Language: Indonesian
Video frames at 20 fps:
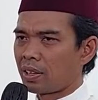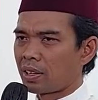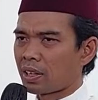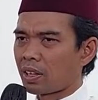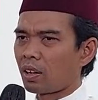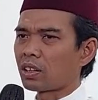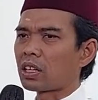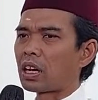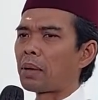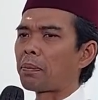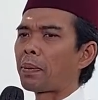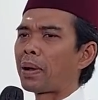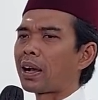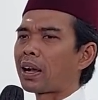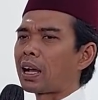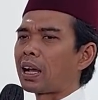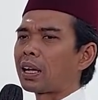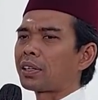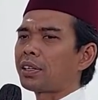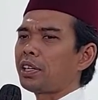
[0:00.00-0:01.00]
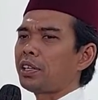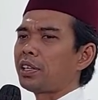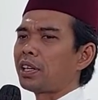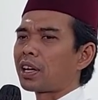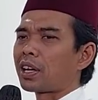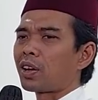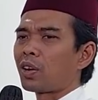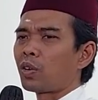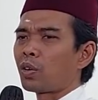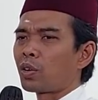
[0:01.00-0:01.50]
Kalau telapak
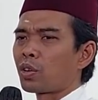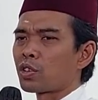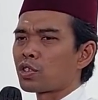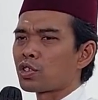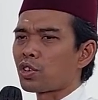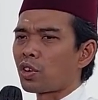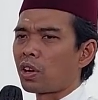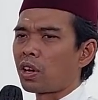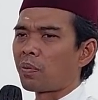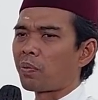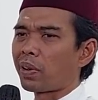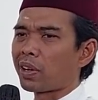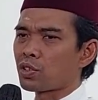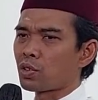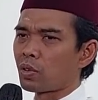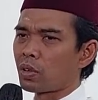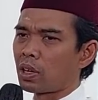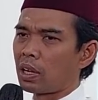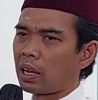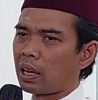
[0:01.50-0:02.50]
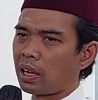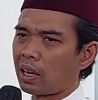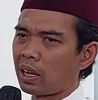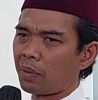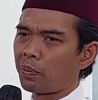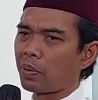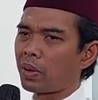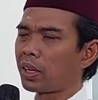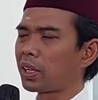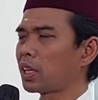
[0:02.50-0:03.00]
kakinya kau urus kau dapat surga,
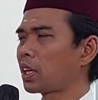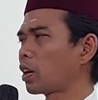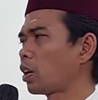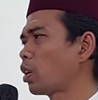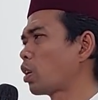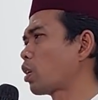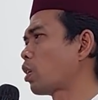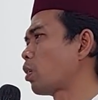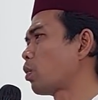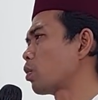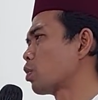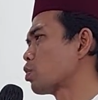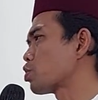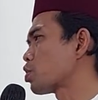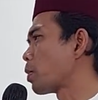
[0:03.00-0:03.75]
apalagi kalau kau urus